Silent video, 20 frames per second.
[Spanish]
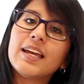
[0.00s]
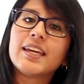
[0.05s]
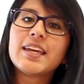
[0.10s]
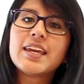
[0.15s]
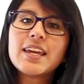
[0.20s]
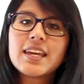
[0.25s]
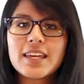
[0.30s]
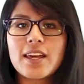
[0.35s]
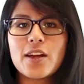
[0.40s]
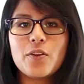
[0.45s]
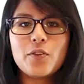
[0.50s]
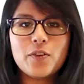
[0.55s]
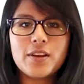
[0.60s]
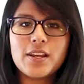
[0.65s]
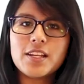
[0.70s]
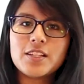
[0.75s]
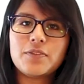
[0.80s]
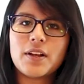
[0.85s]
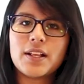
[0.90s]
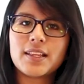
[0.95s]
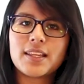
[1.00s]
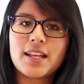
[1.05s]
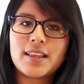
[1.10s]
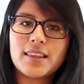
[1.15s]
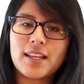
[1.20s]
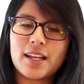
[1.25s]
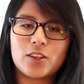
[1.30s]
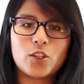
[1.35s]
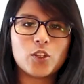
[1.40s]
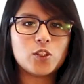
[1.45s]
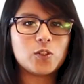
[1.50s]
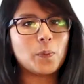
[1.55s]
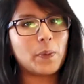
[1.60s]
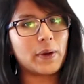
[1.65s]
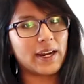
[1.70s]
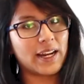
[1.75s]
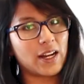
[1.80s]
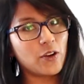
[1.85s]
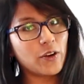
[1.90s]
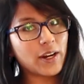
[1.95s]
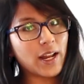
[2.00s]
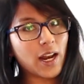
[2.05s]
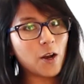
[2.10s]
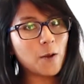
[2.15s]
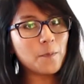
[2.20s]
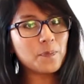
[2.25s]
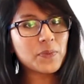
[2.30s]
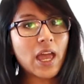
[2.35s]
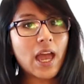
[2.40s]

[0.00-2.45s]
y que aún les faltan datos para lograrlo,